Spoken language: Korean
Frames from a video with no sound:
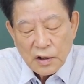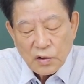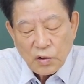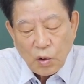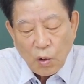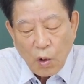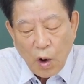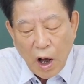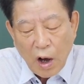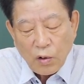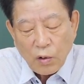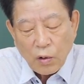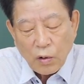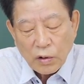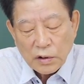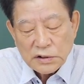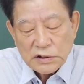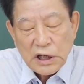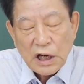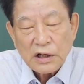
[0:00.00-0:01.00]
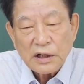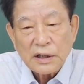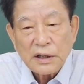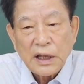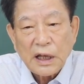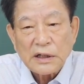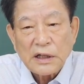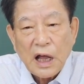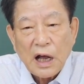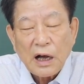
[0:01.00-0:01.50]
교하고 차는,
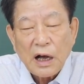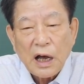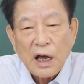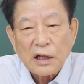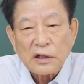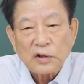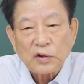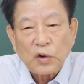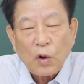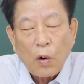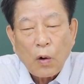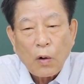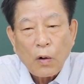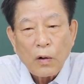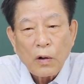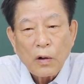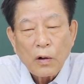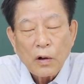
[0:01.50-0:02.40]
게다가 또